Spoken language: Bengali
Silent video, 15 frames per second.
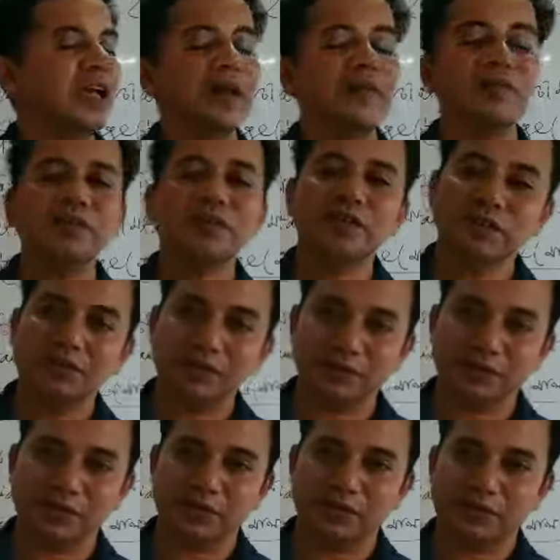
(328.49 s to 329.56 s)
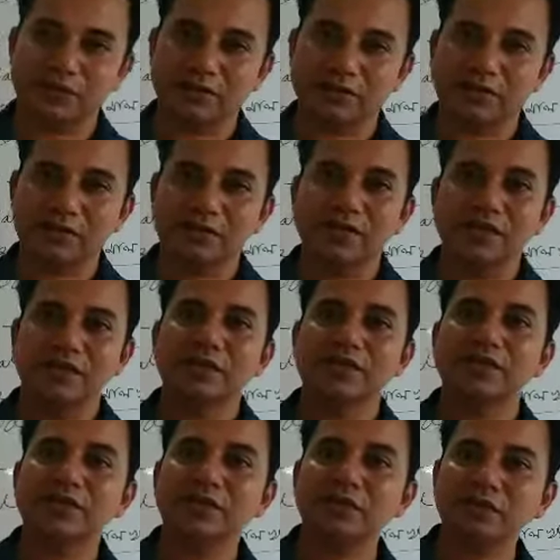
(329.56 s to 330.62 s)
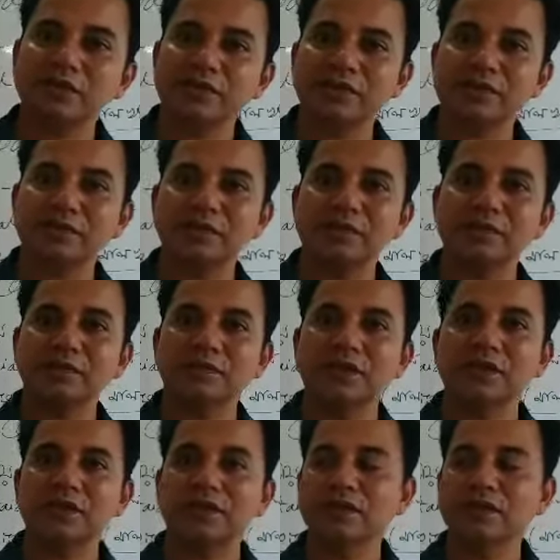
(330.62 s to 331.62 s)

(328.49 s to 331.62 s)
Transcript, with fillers: এমন একটি খতিয়ান যে খতিয়ানের মাধ্যমে